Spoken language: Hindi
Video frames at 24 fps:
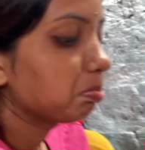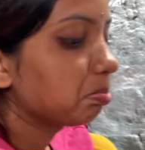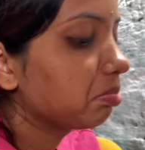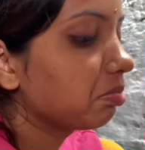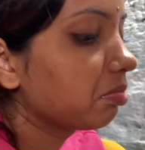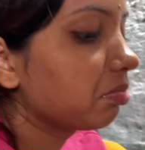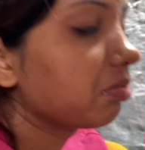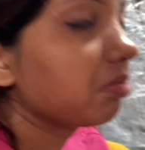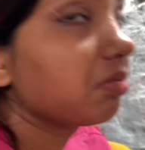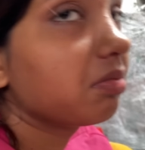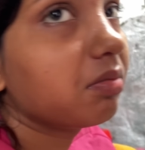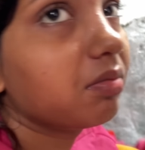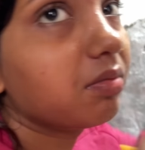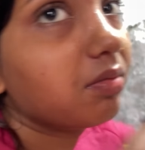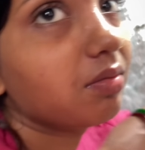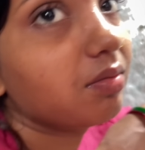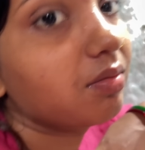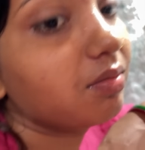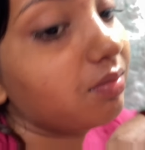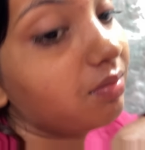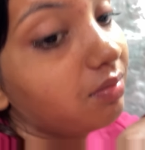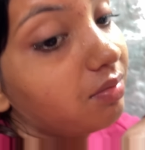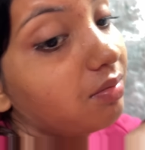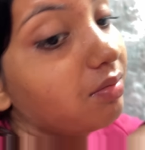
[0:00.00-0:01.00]
है
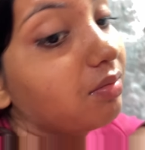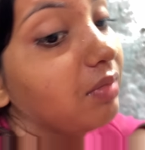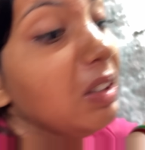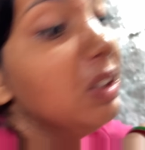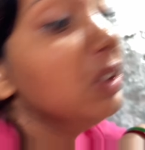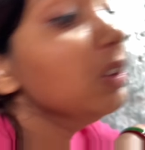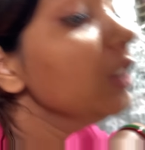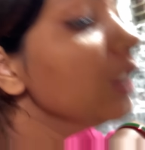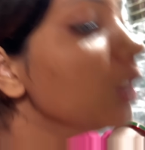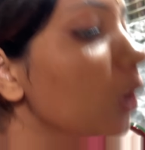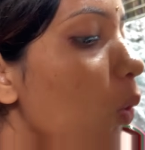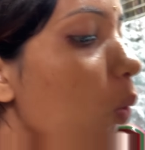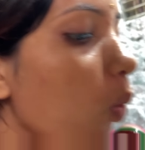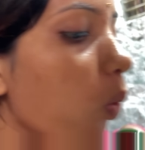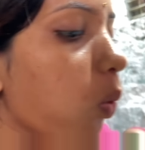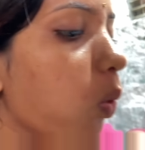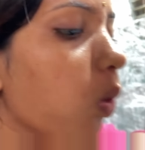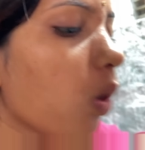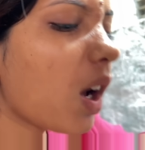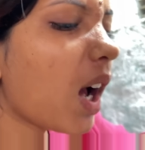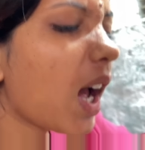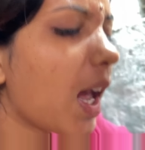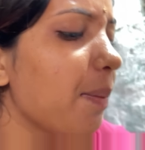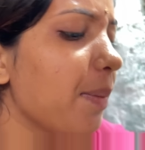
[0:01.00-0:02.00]
नहीं मेरे जैसा
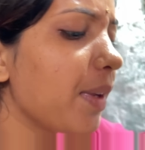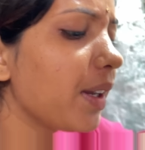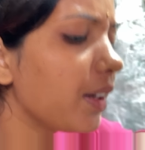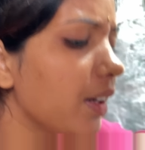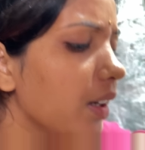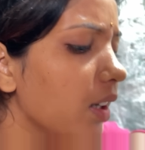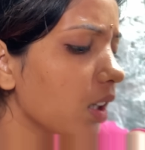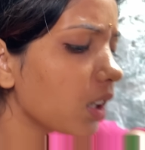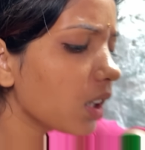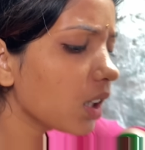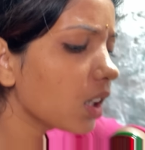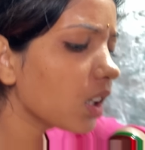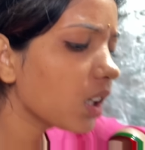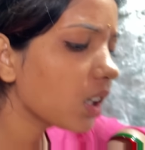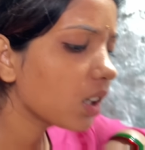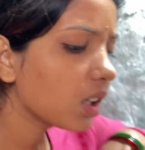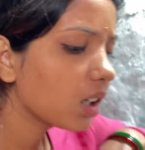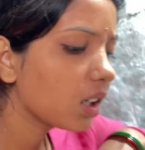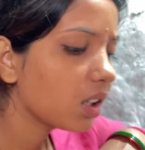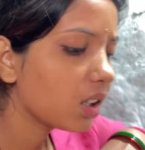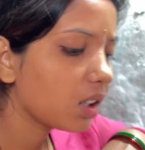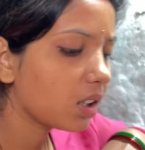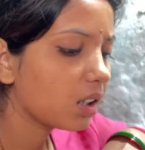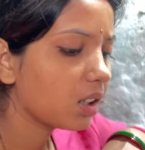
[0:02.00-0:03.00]
बनाना
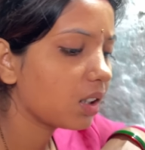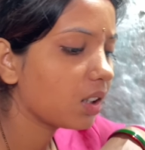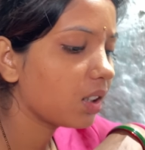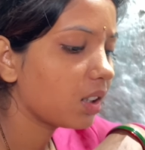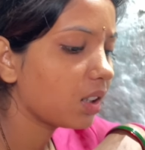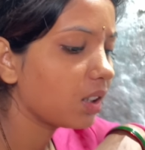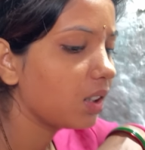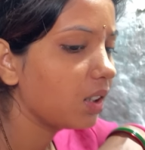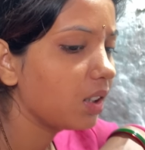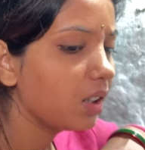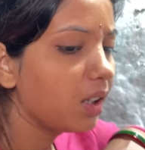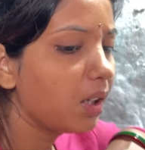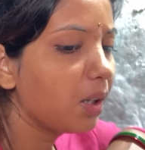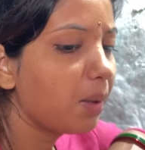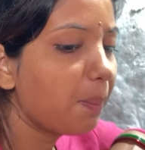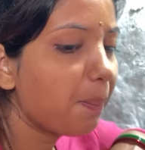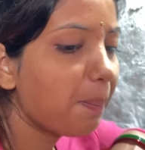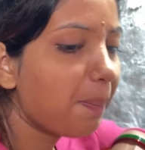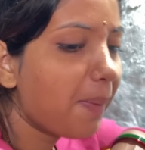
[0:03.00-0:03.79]
हम का कौन हो